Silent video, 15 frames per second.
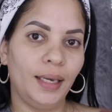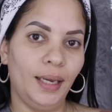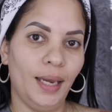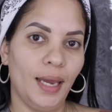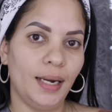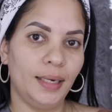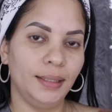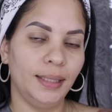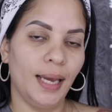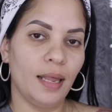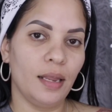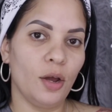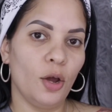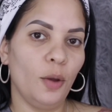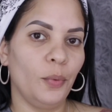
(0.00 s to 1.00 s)
Y en el día
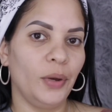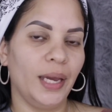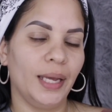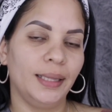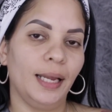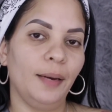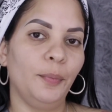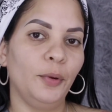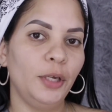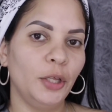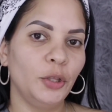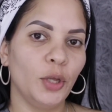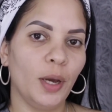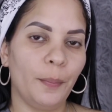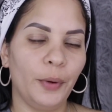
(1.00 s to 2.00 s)
de hoy voy a estar
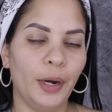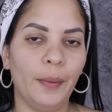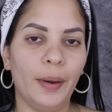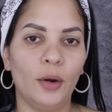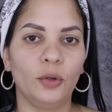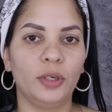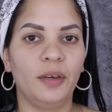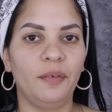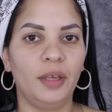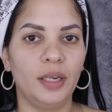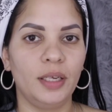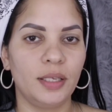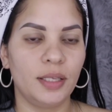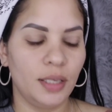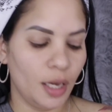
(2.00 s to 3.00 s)
poniendo a prueba lo que
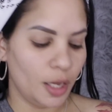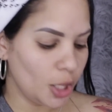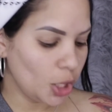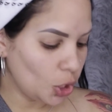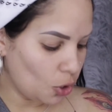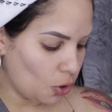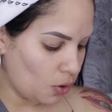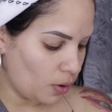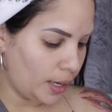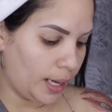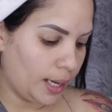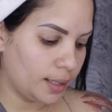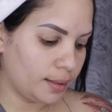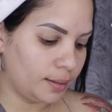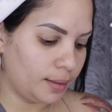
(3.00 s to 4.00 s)
viene siendo
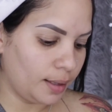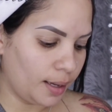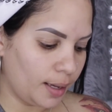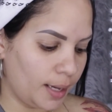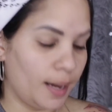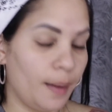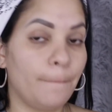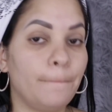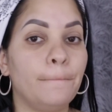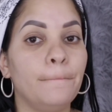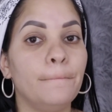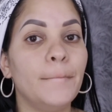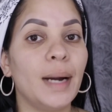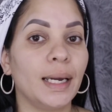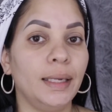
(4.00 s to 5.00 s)
este
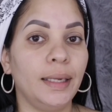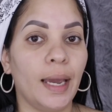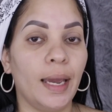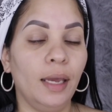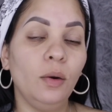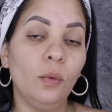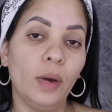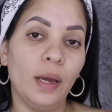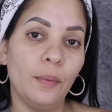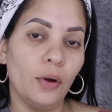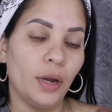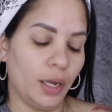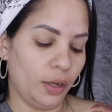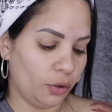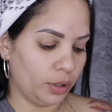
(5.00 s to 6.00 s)
maquillaje
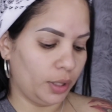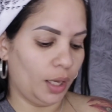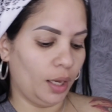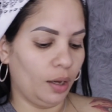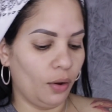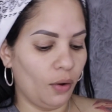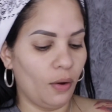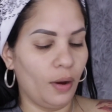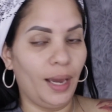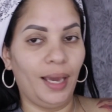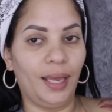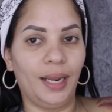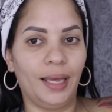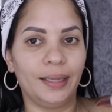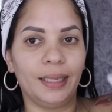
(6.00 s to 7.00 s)
nuevo que yo tengo
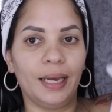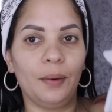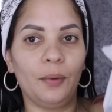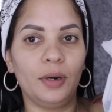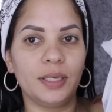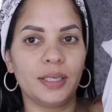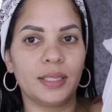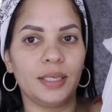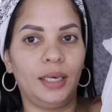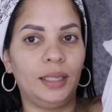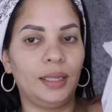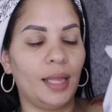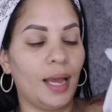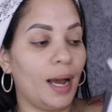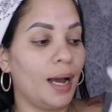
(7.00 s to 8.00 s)
en esta
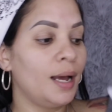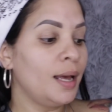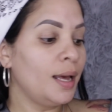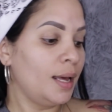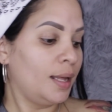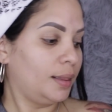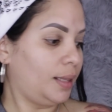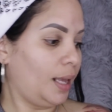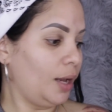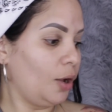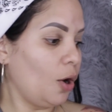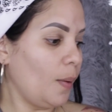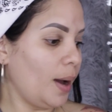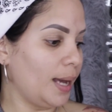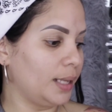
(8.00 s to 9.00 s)
bolsita.
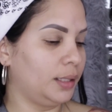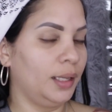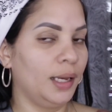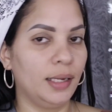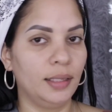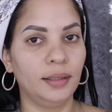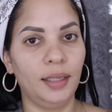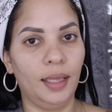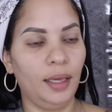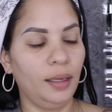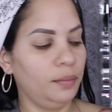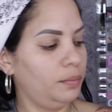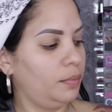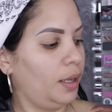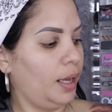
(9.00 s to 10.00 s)
Tengo bastante
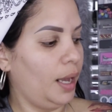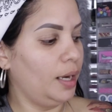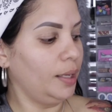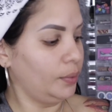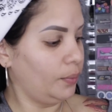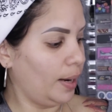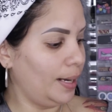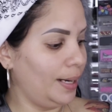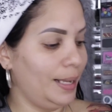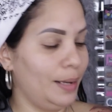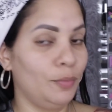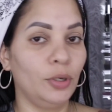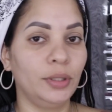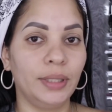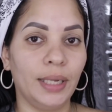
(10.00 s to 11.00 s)
el cual le he
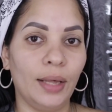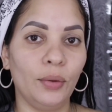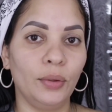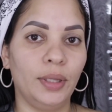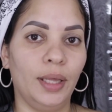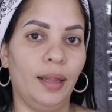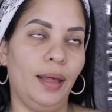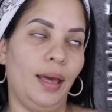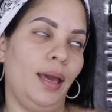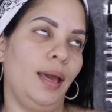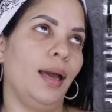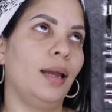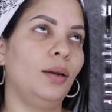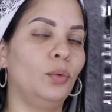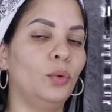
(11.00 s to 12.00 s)
mostrado a ustedes
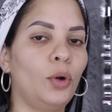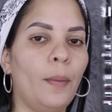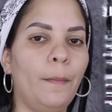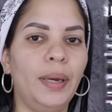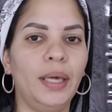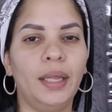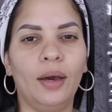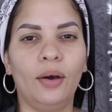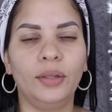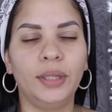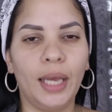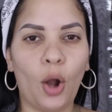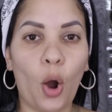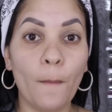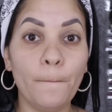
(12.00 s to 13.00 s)
en algunos videos
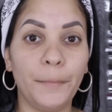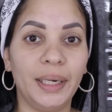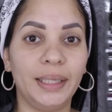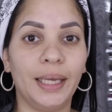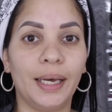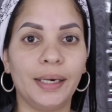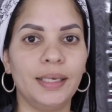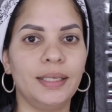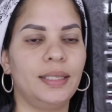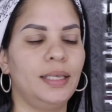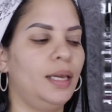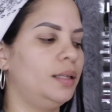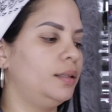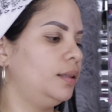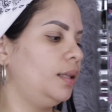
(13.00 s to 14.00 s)
de compritas
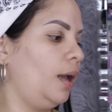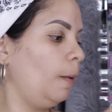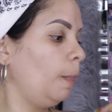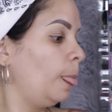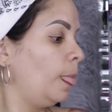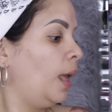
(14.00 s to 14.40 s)
recientes.